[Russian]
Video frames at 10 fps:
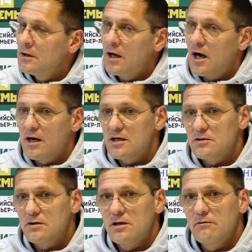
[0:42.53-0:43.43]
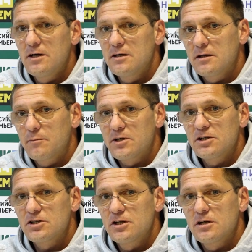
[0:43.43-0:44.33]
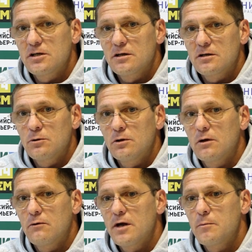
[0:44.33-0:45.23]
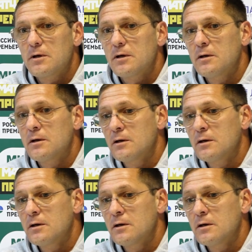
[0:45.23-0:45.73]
оказывать давление на протяжении долгого времени.